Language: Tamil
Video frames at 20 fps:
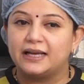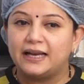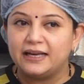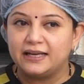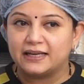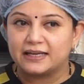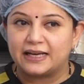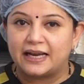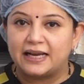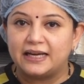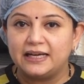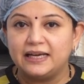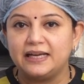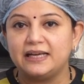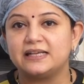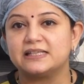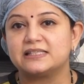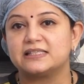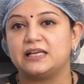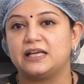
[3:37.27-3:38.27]
கிளீன்
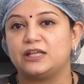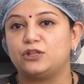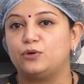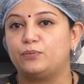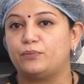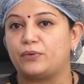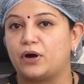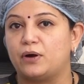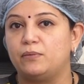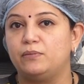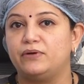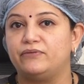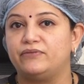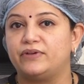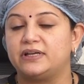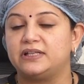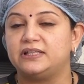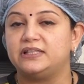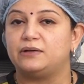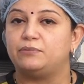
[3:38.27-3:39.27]
கிளென்லினஸில் ஏதோ
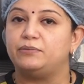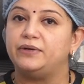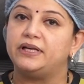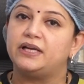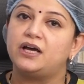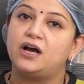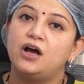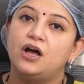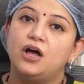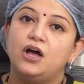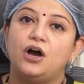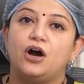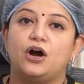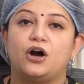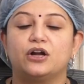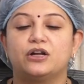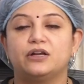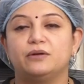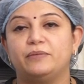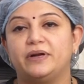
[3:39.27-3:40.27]
ப்ராப்ளம் வருது அப்படின்னா
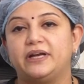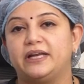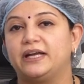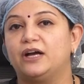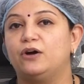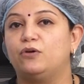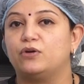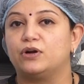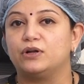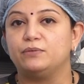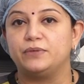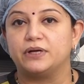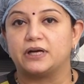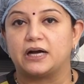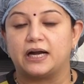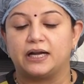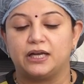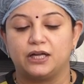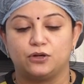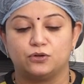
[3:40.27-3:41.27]
ஆட்டோமேட்டிக்காக
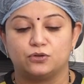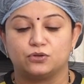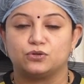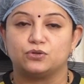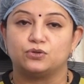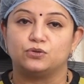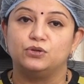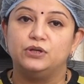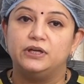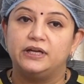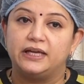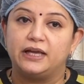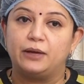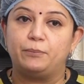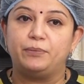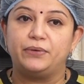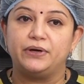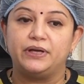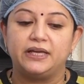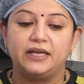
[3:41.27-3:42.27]
உடம்பு காட்டி கொடுத்துரும்
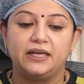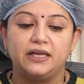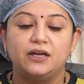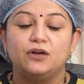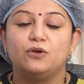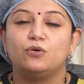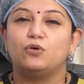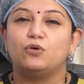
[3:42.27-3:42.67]
எப்படி